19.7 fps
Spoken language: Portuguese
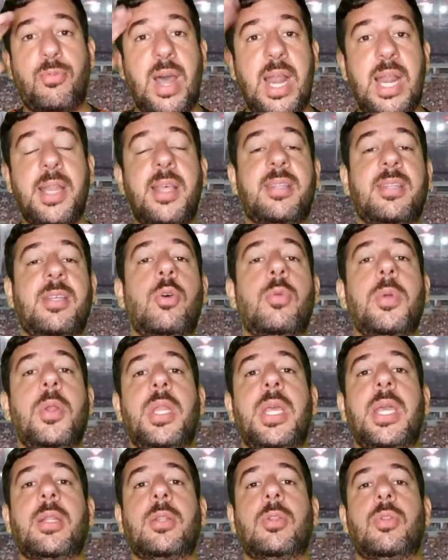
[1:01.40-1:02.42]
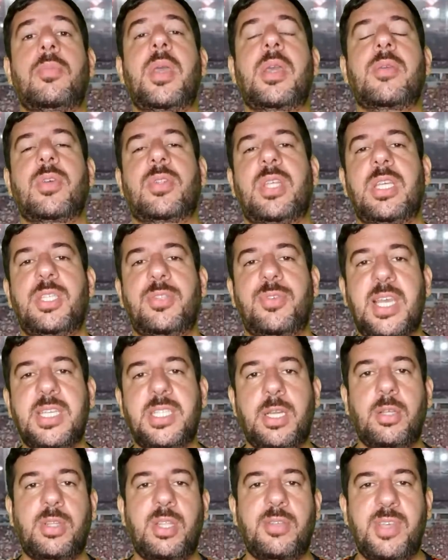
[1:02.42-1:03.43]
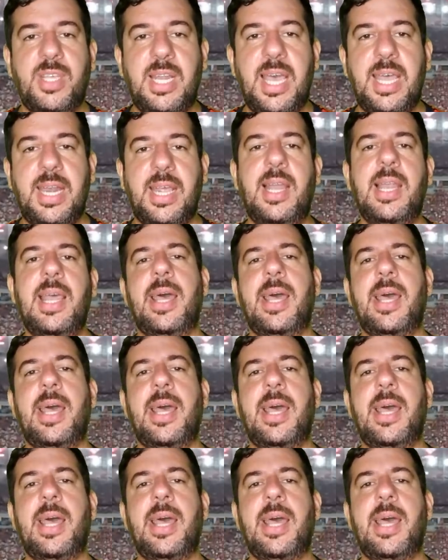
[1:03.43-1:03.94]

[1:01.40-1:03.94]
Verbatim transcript: Fala nação rubro-negra, tudo bem com vocês? geral TV na área.